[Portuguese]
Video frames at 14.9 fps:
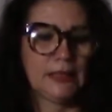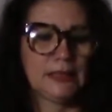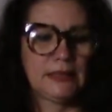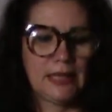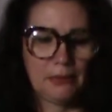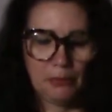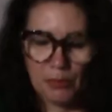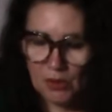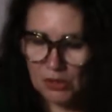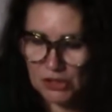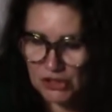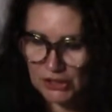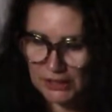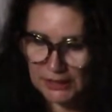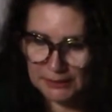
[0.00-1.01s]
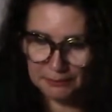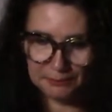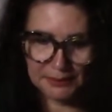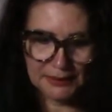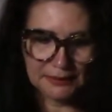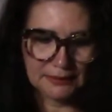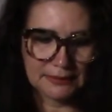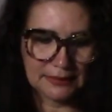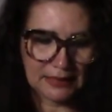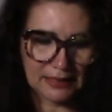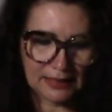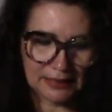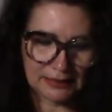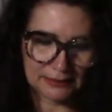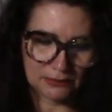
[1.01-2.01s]
Depois dele
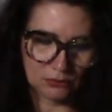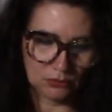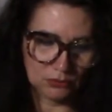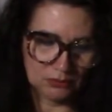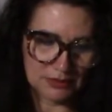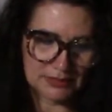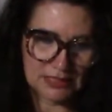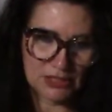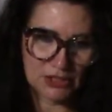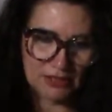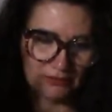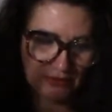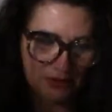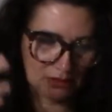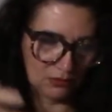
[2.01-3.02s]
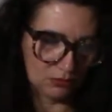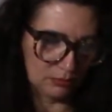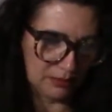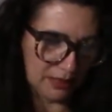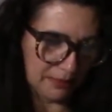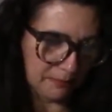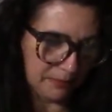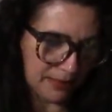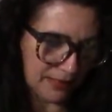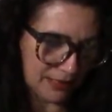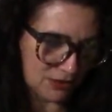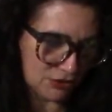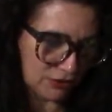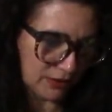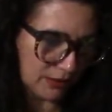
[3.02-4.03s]
pintado, vocês já viram na minha
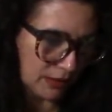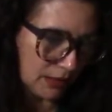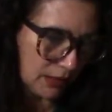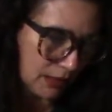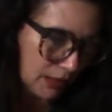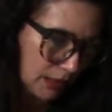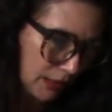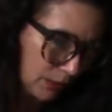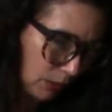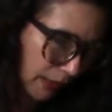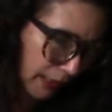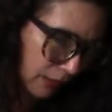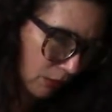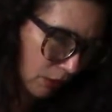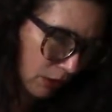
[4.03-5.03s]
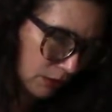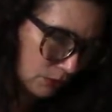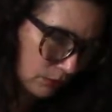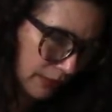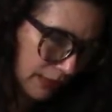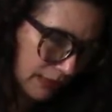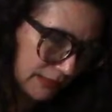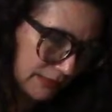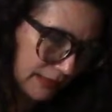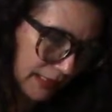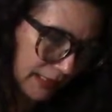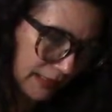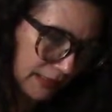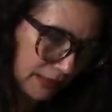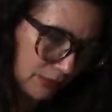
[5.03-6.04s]
página, eu recorto ele
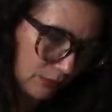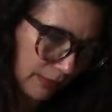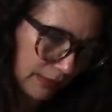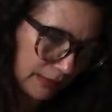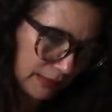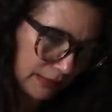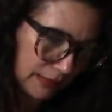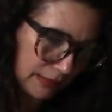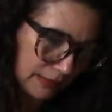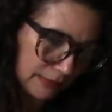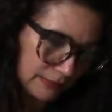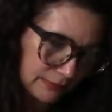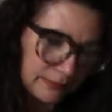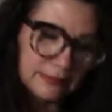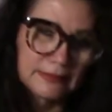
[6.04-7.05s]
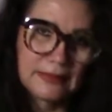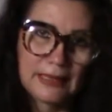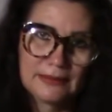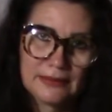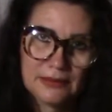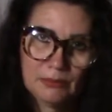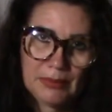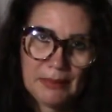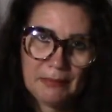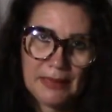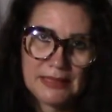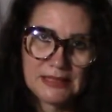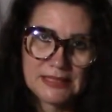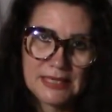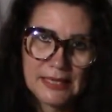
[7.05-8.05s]
inteirinho aqui, Tá dando para
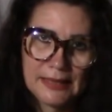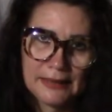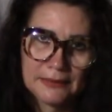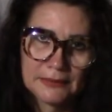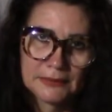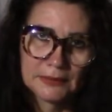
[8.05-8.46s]
aparecer?